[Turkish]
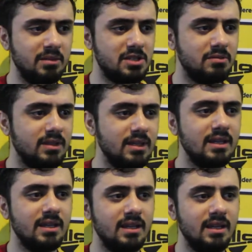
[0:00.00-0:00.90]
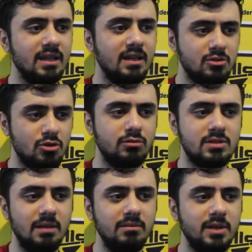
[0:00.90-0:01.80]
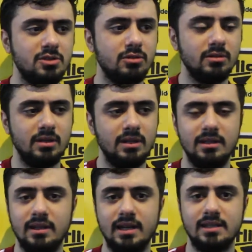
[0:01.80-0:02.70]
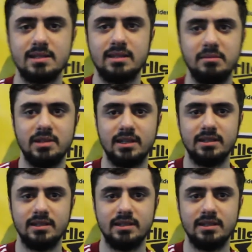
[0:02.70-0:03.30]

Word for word: bitti. Çok güzel bir maç oldu. Herkese Teşekkür ediyoruz